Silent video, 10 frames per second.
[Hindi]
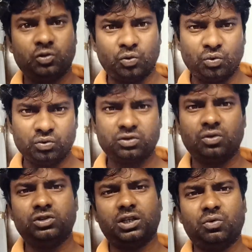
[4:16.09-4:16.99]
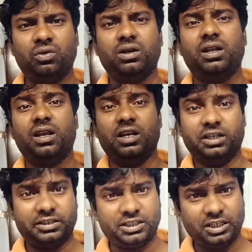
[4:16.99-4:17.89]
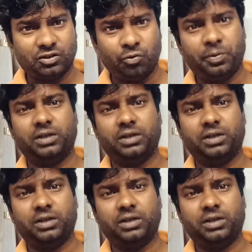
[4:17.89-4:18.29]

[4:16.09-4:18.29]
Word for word: तो उसको ज़रूर स्किन को